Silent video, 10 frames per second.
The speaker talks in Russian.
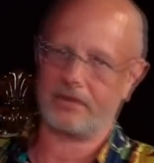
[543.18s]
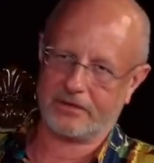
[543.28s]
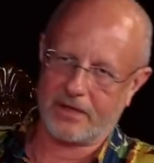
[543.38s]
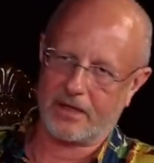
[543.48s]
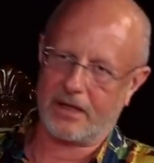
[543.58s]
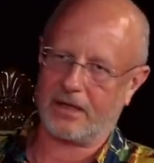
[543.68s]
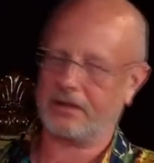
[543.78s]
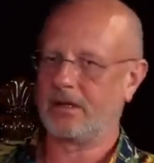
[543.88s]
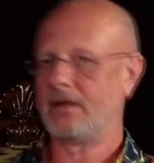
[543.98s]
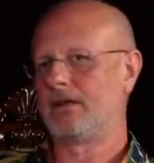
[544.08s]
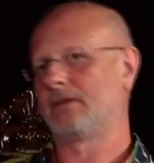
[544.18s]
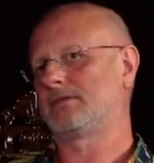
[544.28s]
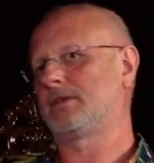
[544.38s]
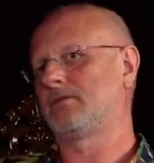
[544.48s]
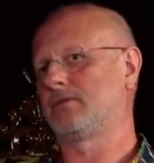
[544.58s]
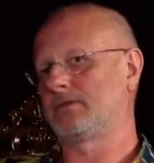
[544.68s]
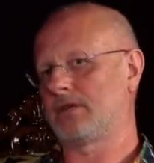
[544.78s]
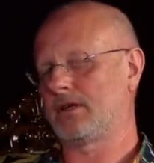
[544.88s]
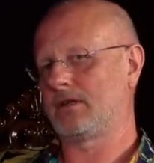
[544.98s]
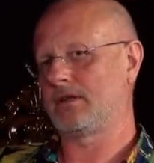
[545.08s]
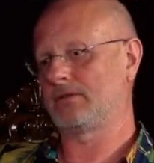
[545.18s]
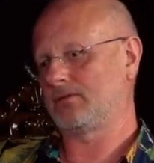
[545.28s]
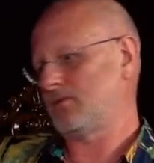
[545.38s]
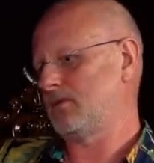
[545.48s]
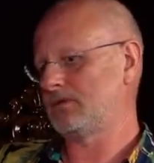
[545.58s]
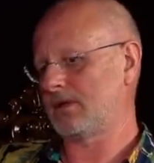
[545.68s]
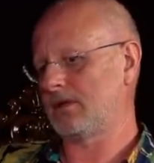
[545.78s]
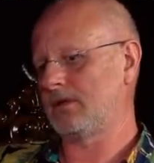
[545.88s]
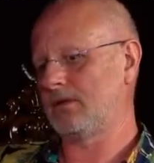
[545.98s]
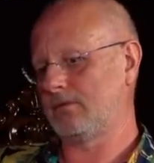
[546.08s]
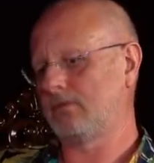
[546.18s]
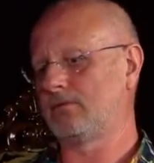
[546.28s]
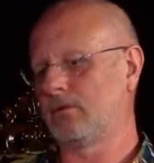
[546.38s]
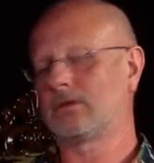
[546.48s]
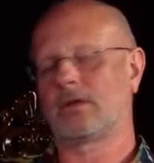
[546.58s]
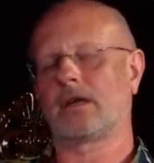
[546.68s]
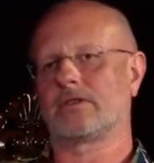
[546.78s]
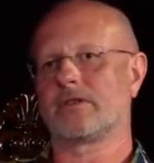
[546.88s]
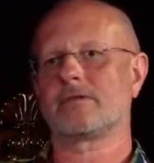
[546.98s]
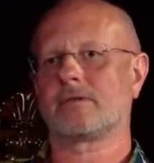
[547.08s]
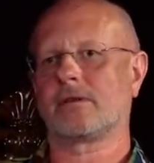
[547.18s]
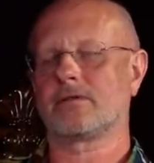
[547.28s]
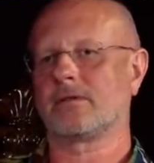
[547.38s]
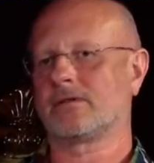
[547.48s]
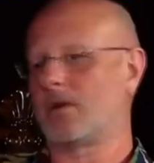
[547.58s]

не стреляет, с одной стороны, а с другой стороны, ну вот так жизнь сложилась.